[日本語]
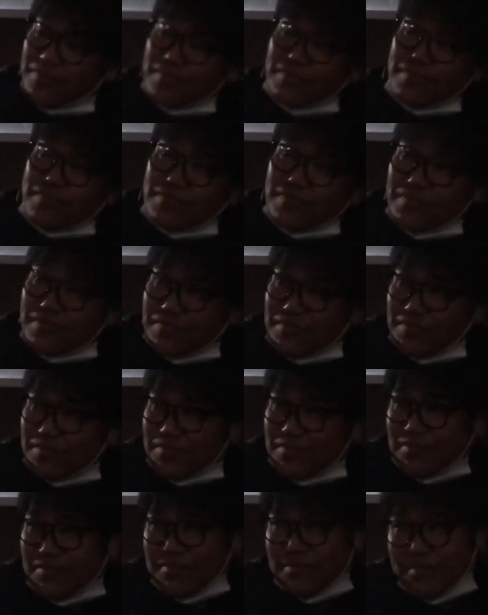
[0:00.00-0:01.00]
あるちゃん、
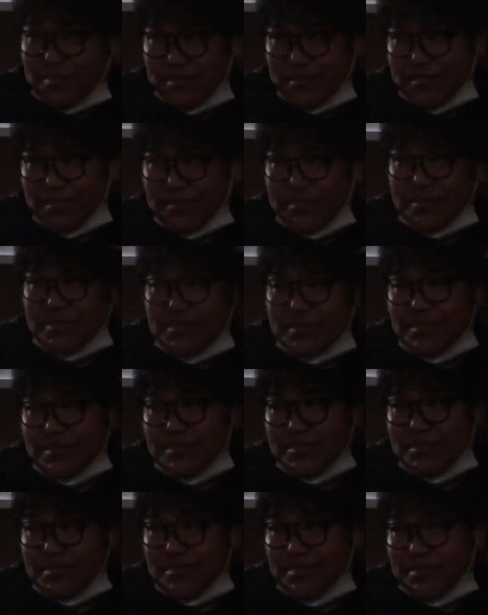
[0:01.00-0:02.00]
うん、5時
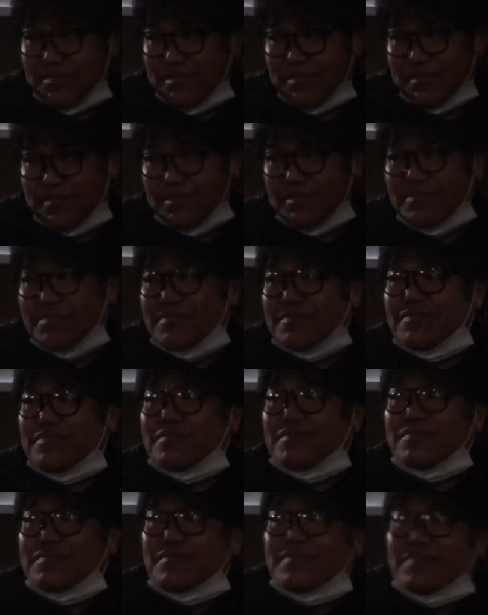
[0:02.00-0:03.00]
間見ちゃっ
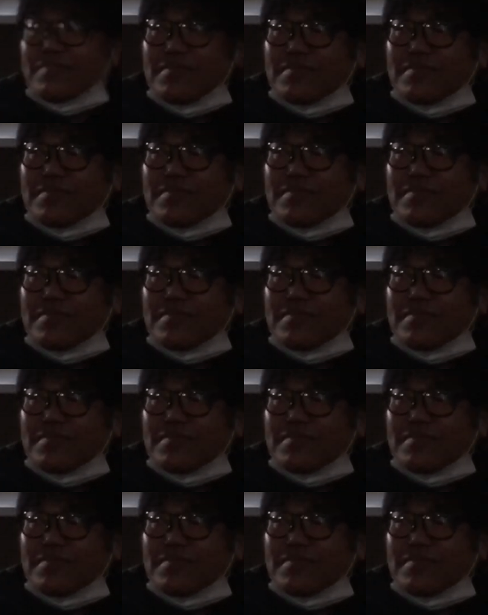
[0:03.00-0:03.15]
たもん